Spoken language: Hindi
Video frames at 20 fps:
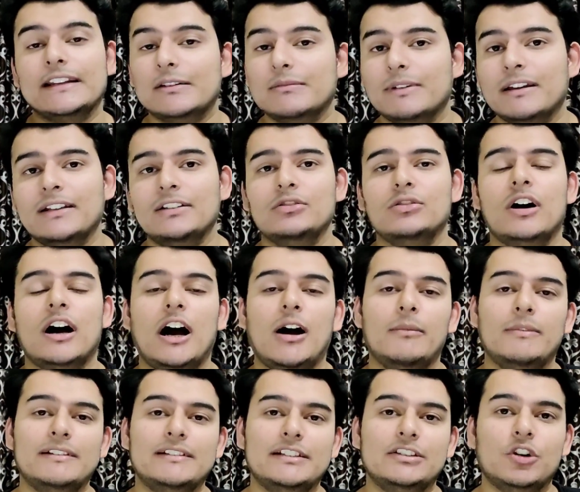क्रीम है तो
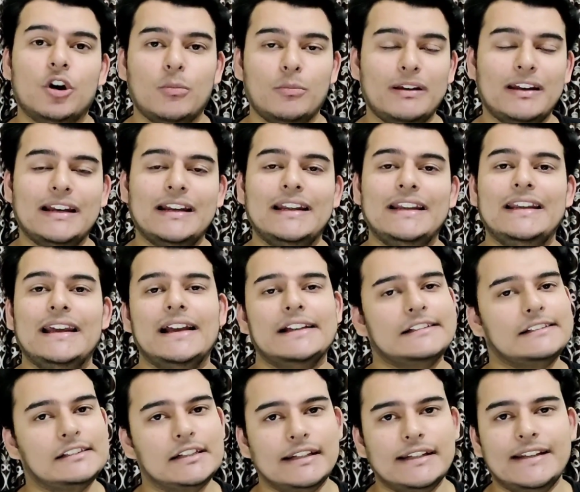आप इसे टॉपिकली या
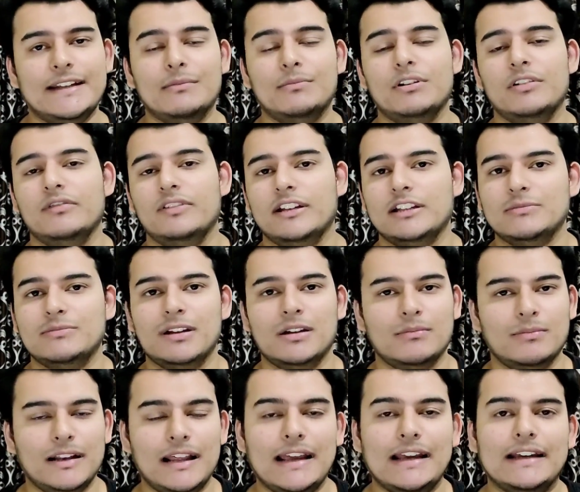एक्सटर्नली अपने फेस पे
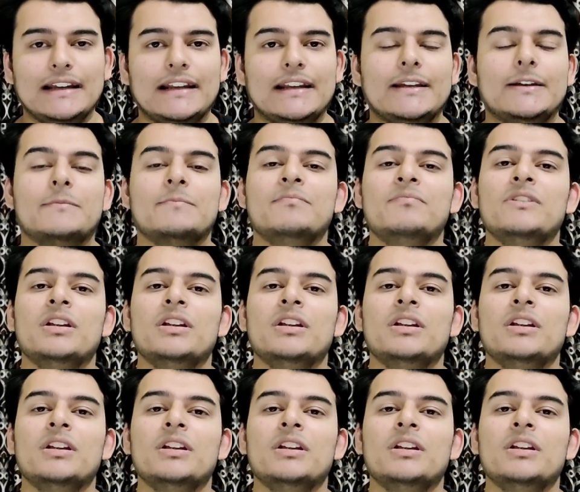अप्लाई करेंगे